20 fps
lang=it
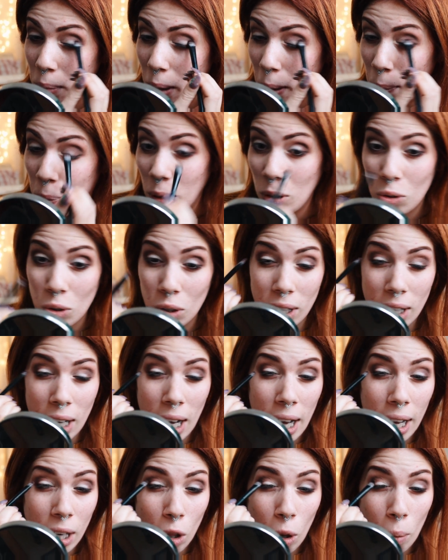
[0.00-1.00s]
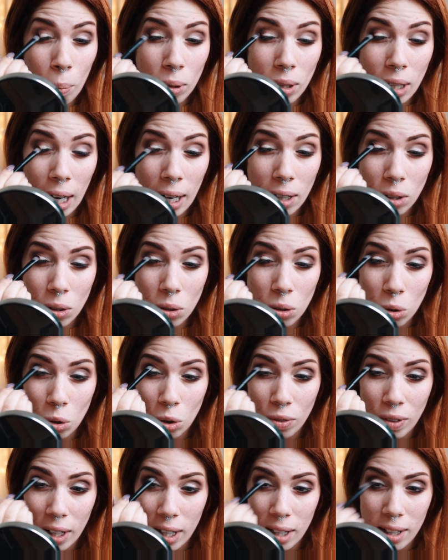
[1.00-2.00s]
per poi tornare dopo tanto
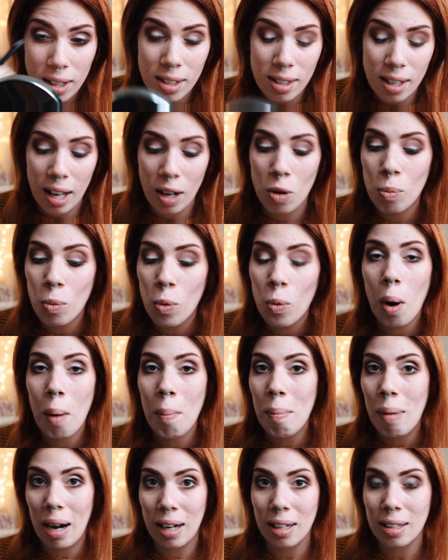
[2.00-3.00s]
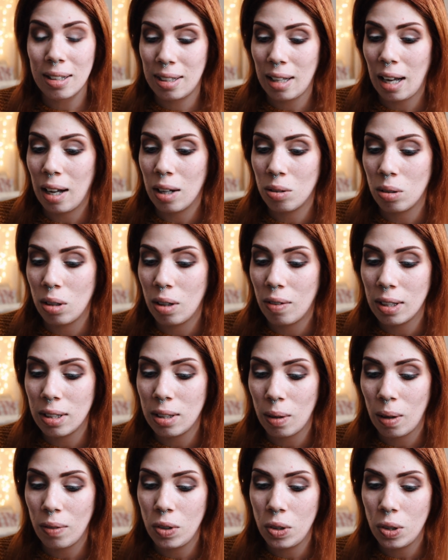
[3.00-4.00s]
dove sei comunque imbarazzato
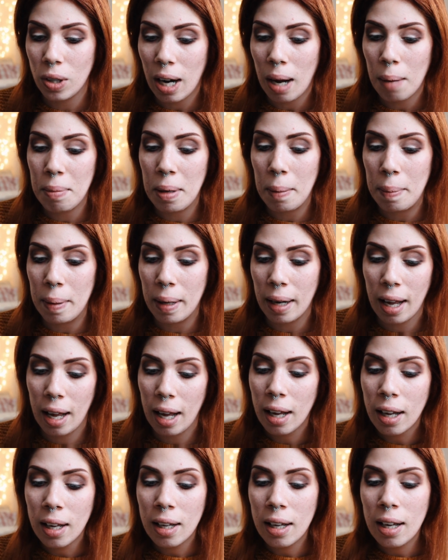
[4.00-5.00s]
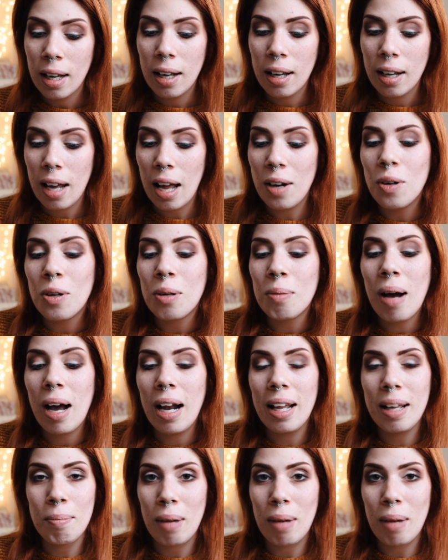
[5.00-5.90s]
davanti a una videocamera perché è normale